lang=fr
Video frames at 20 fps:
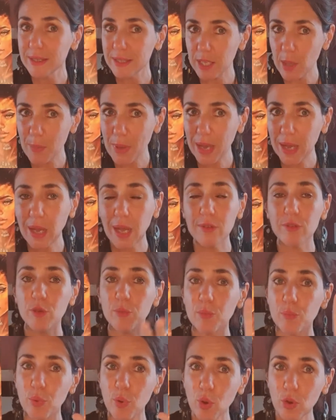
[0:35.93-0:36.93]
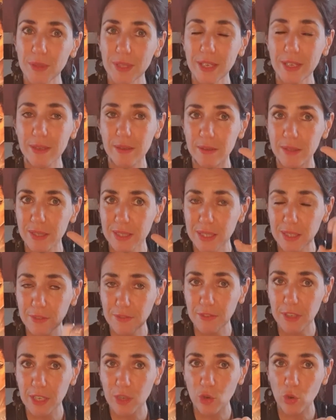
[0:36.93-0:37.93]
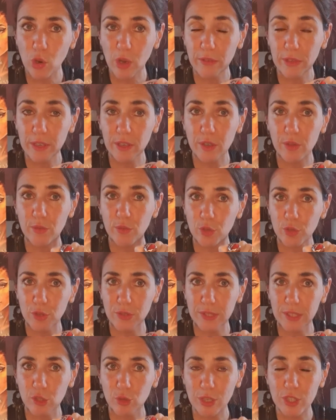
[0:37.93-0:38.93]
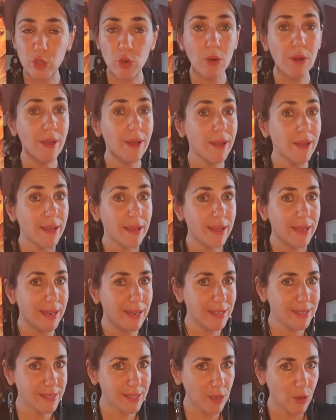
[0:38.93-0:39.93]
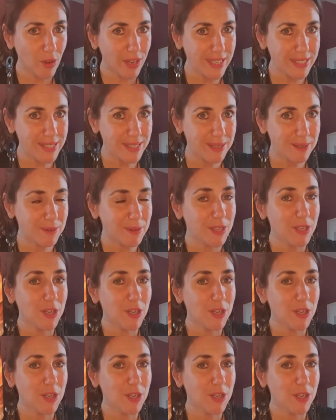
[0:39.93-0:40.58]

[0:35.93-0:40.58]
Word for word: C'est pas grave, prenez ce qui fait écho avec votre situation et laissez le reste.